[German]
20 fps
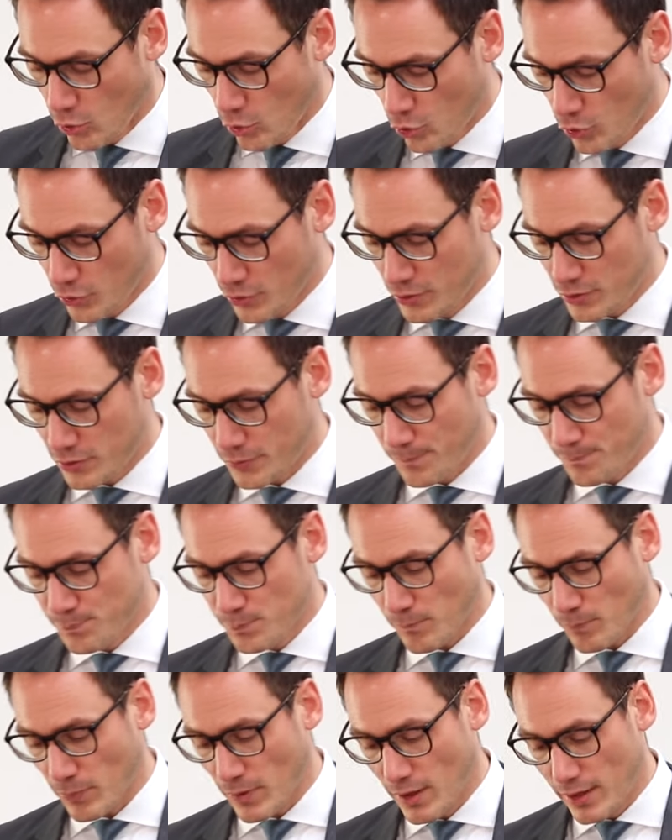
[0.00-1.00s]
Und
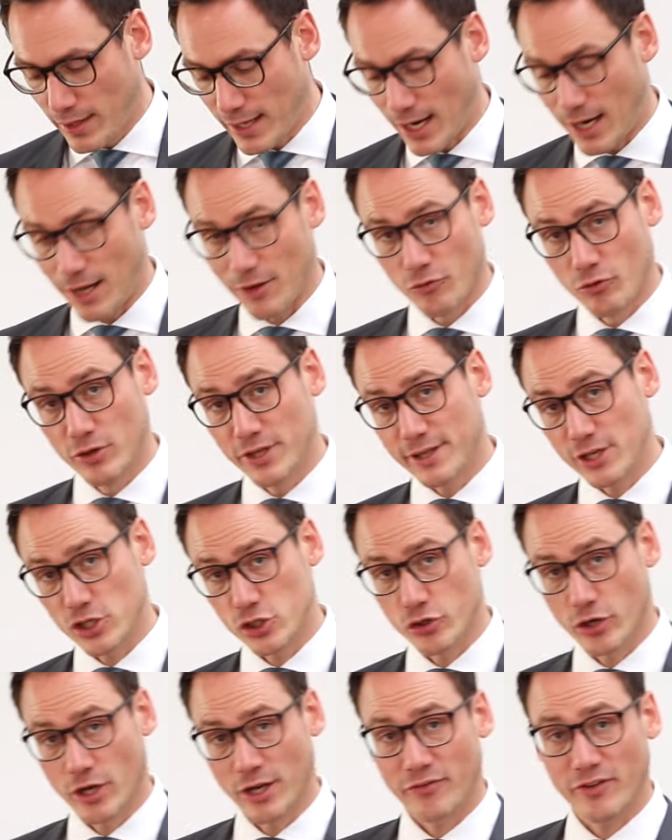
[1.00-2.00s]
ja, so liegt der
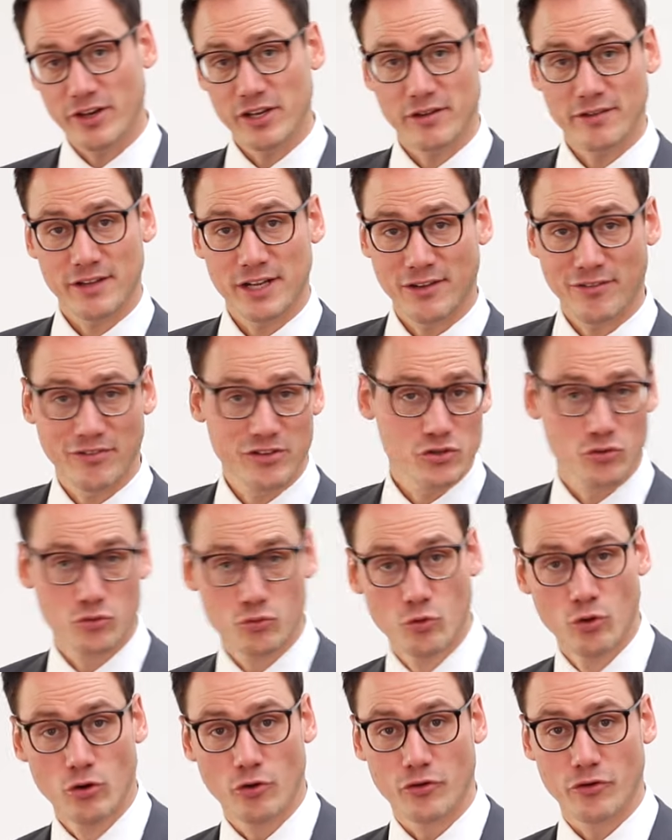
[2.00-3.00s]
Steuersatz zwischen
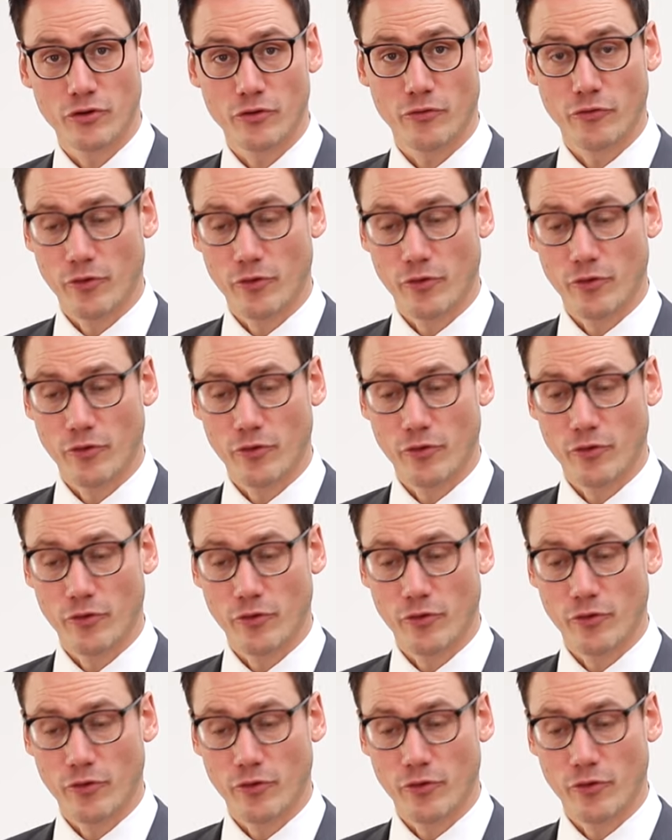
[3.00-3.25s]
0 und